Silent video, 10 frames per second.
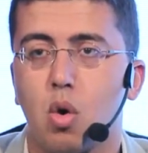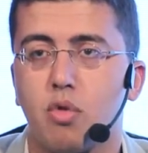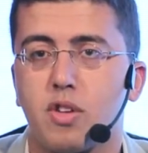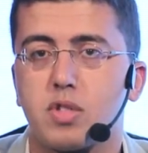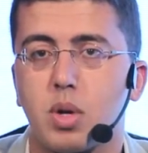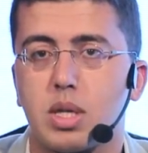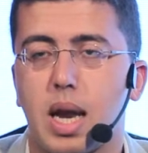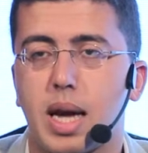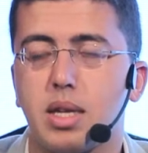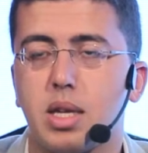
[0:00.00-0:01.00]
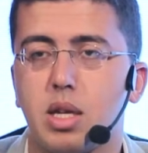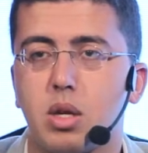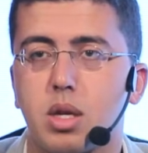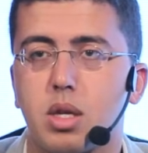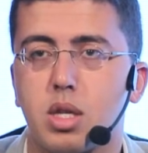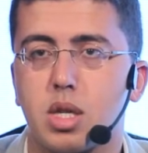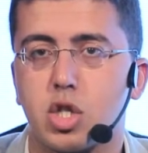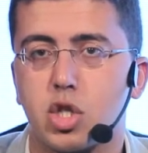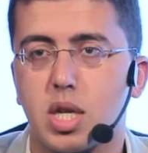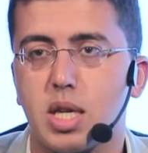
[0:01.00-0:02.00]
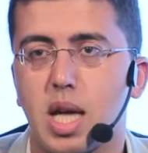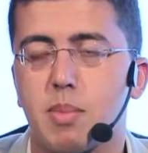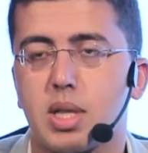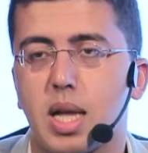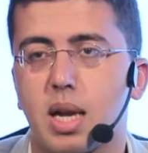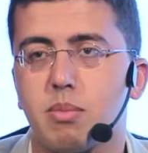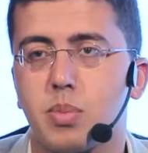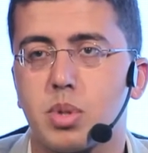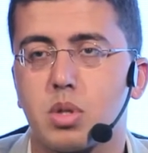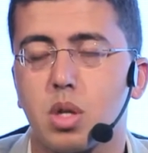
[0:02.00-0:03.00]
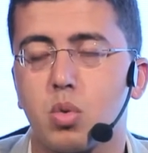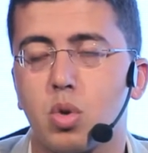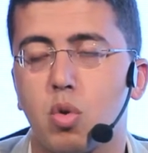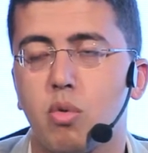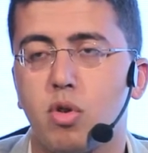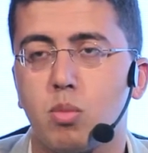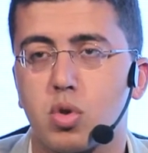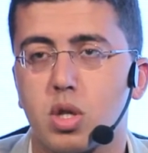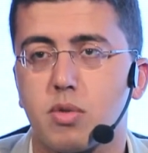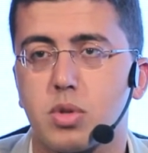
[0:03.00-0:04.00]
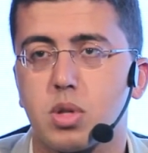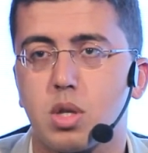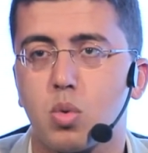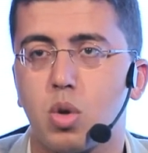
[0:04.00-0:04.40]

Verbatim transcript: وفي نفس الوقت العيان يجي يشتكي دايما الالم في الصدر ويكون في منتصف الصدر